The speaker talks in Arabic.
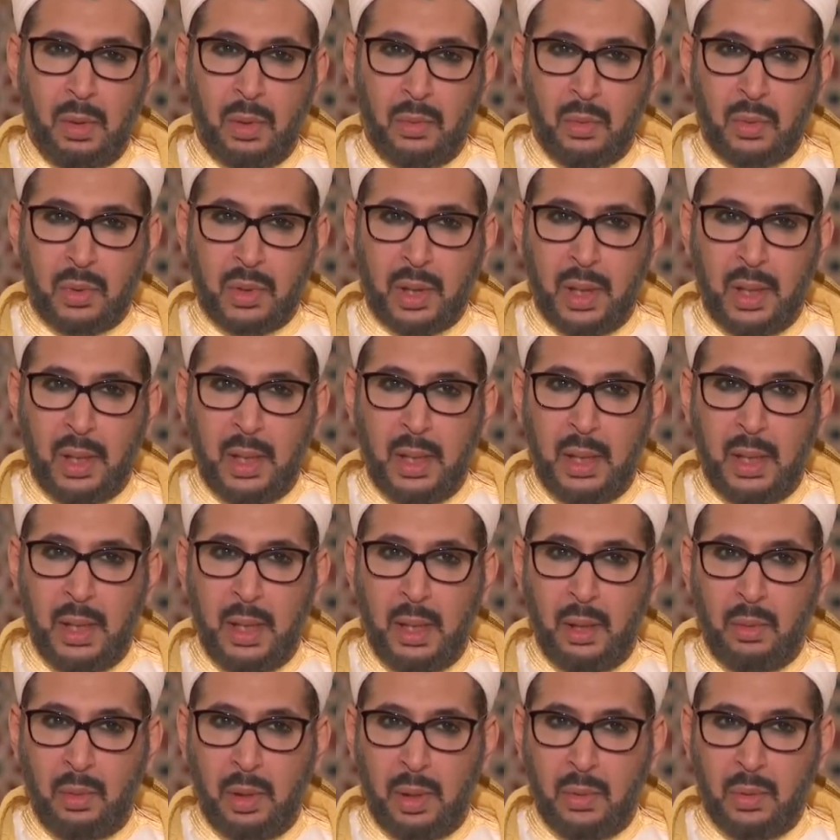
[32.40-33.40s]

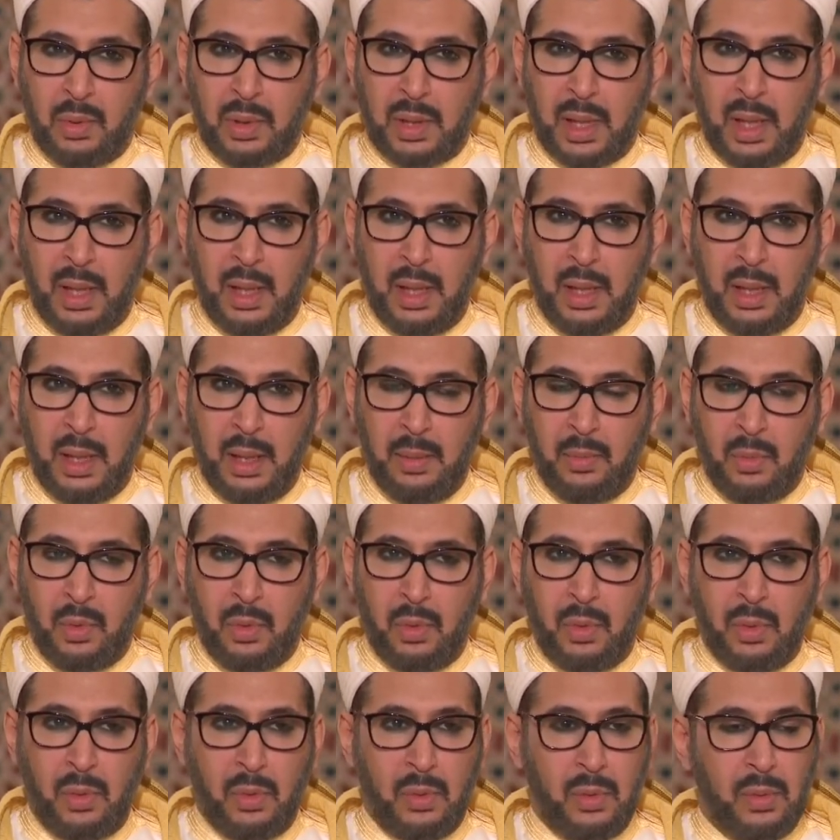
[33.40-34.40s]
ونصلي
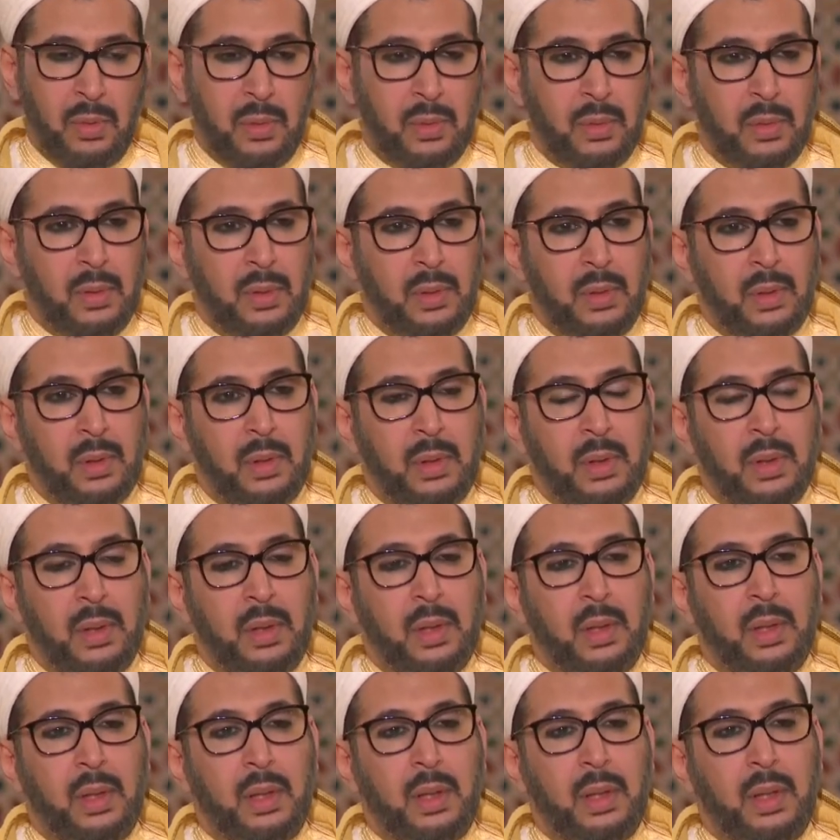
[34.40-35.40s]
ونسلم
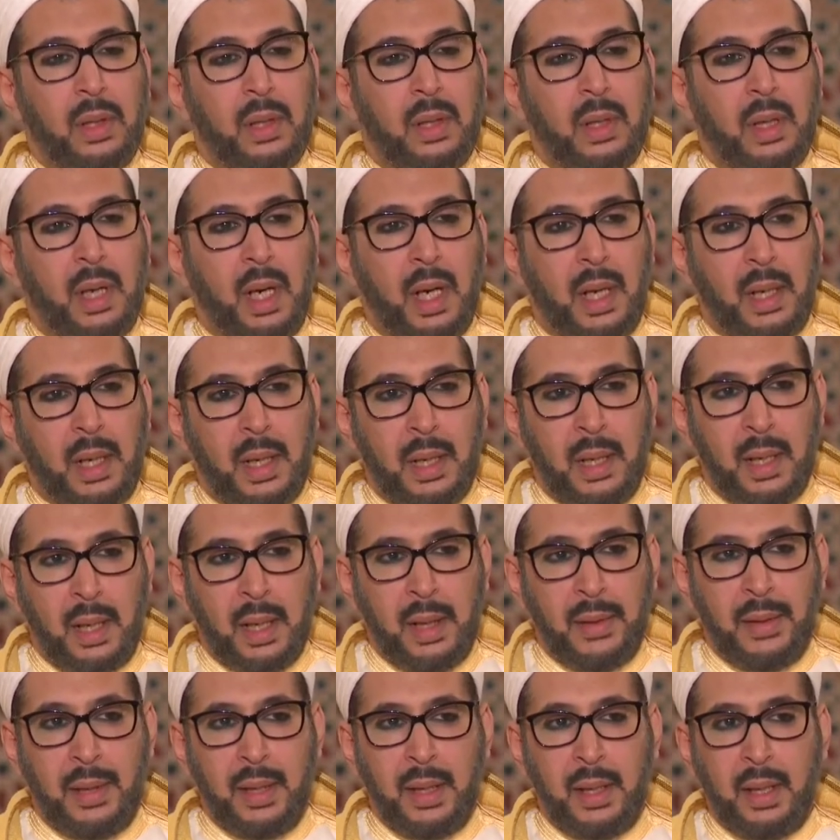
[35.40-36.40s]
على
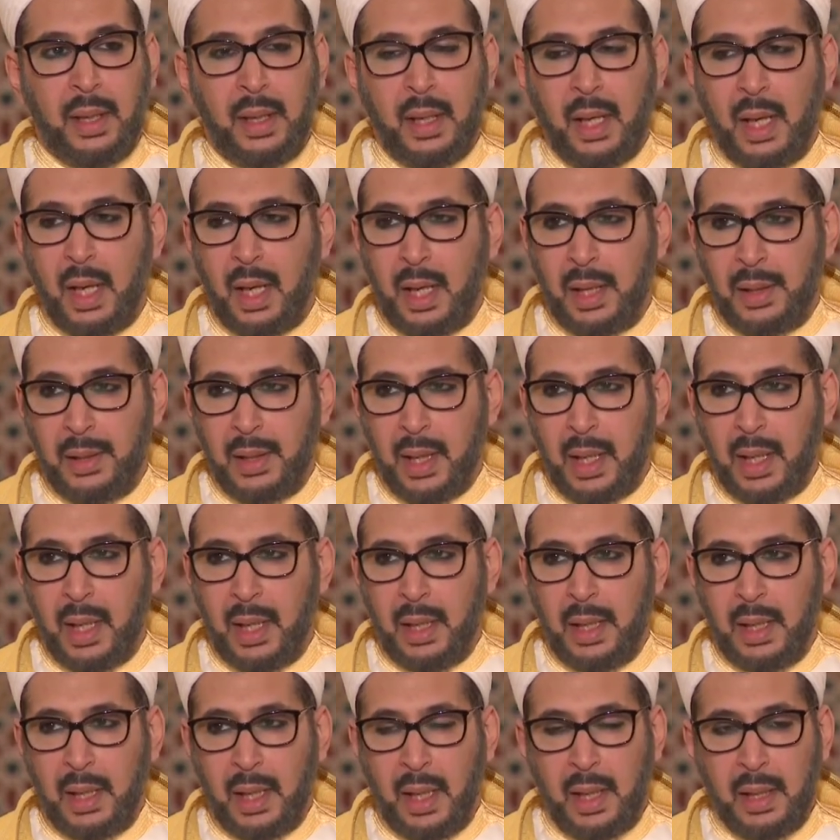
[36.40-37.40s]
الذي
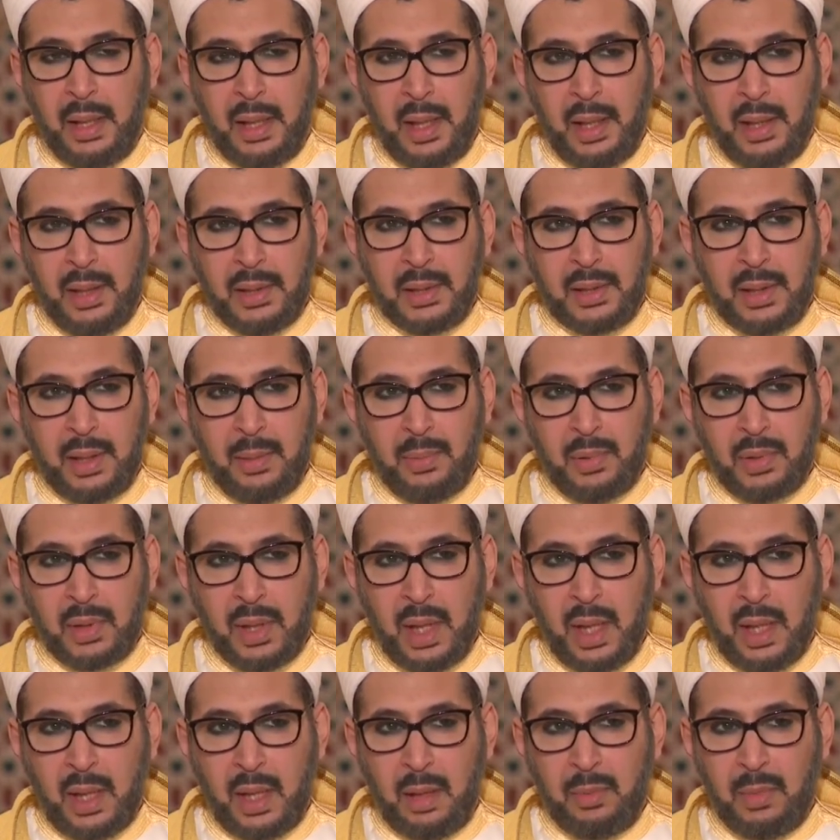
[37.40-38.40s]
اهدى الينا
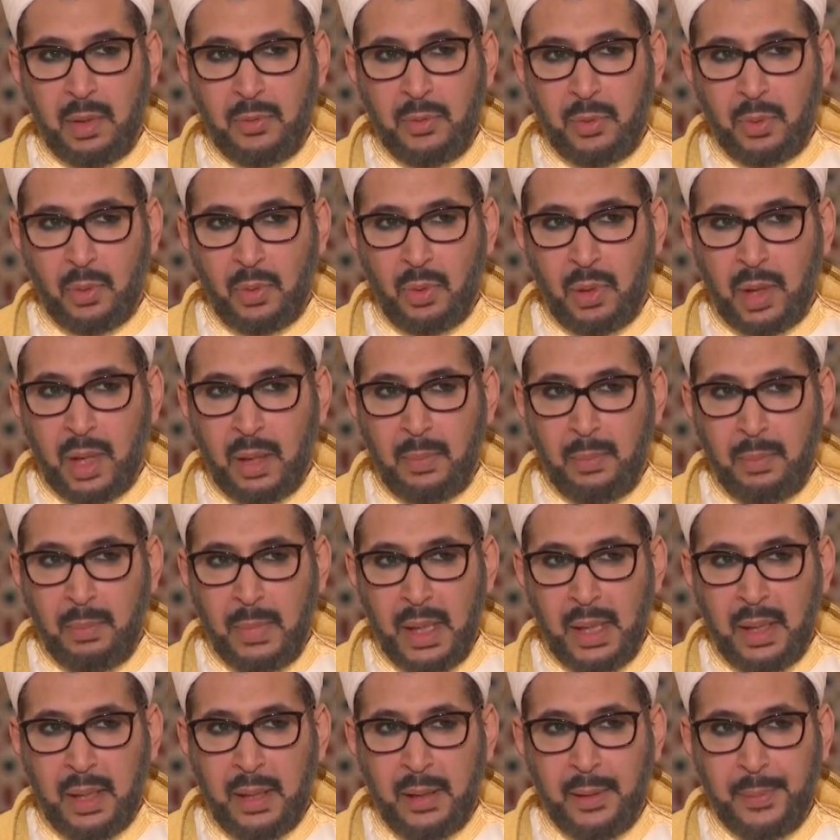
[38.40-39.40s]
الاستبصار مفروغا
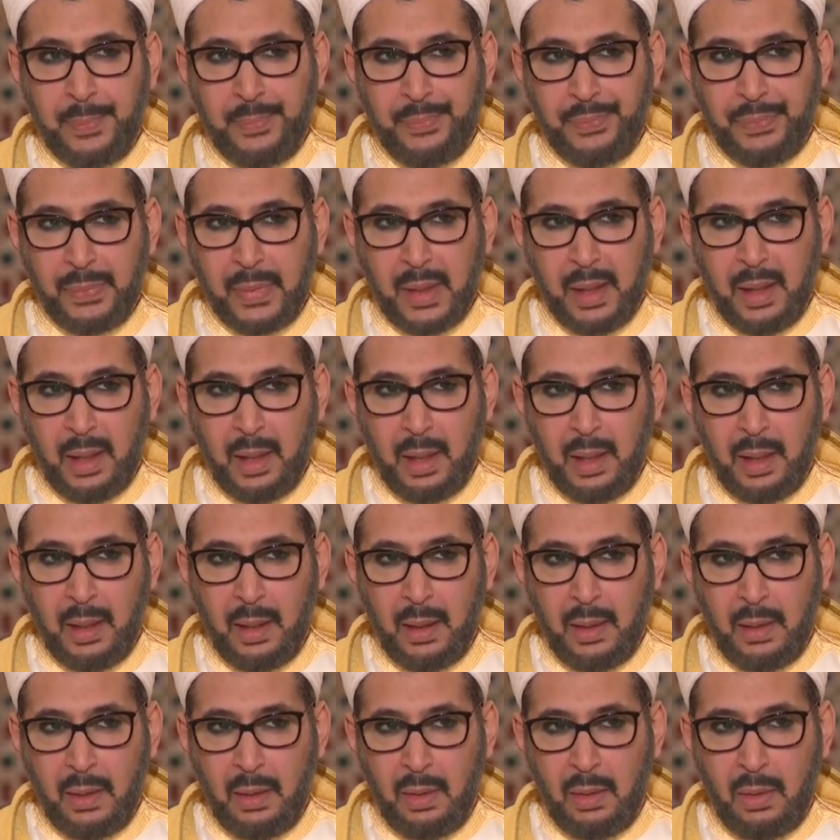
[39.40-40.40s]
منه
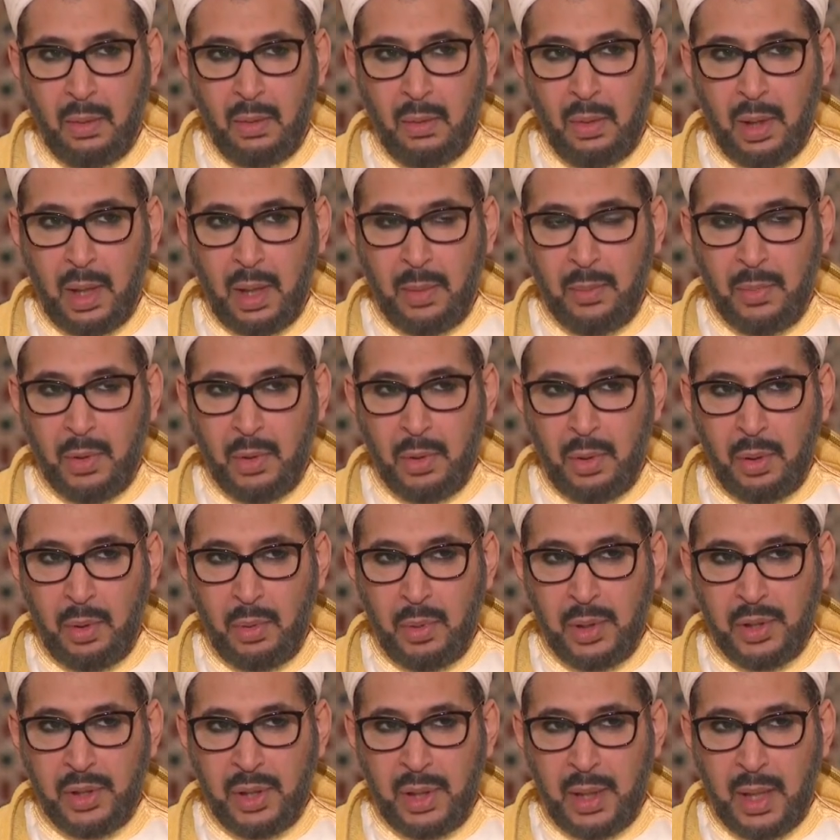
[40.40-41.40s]
ولم
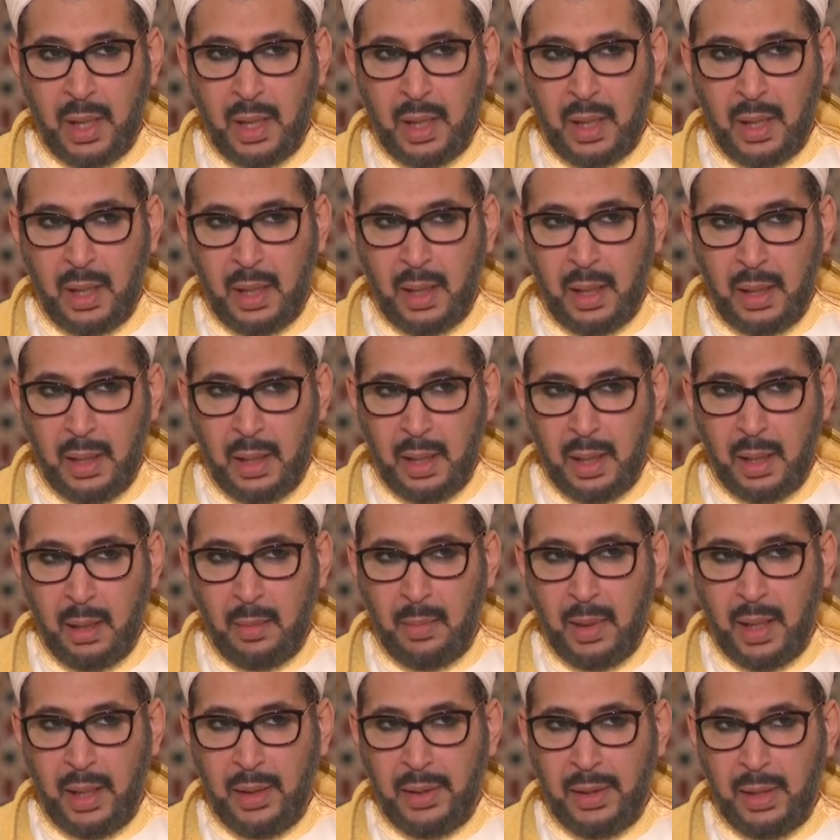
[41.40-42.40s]
يحوجنا الى
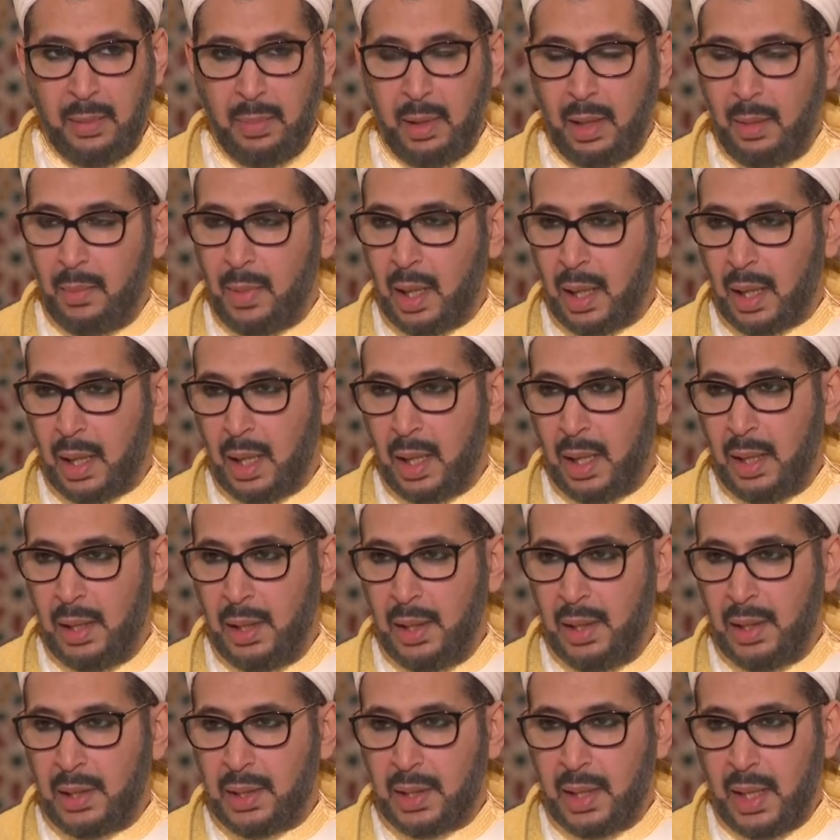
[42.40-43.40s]
البحث
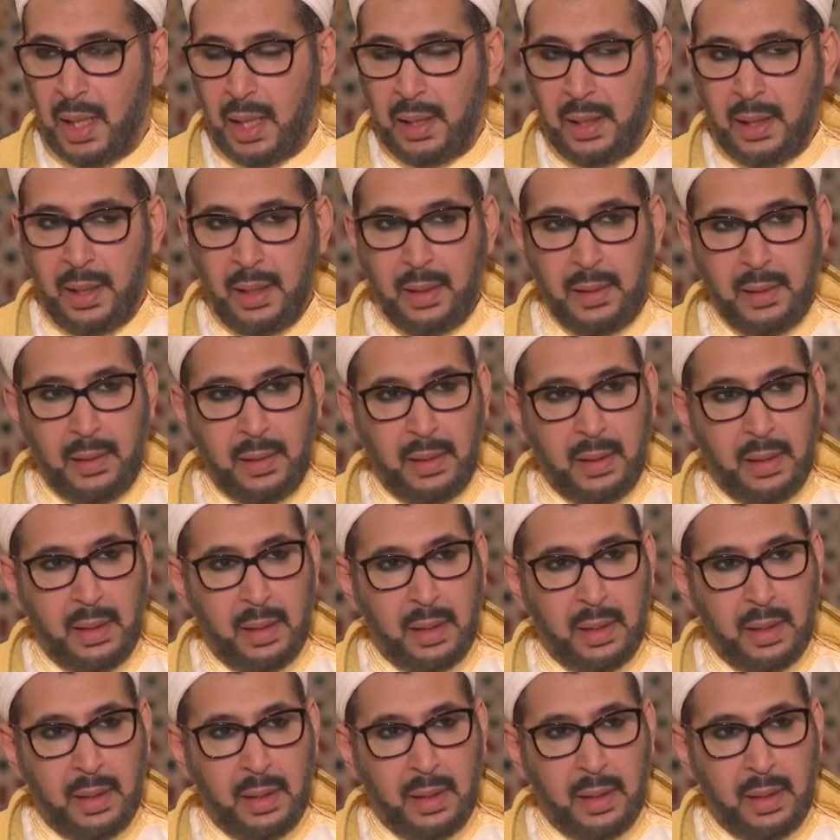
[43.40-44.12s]
بالمقاييس عنه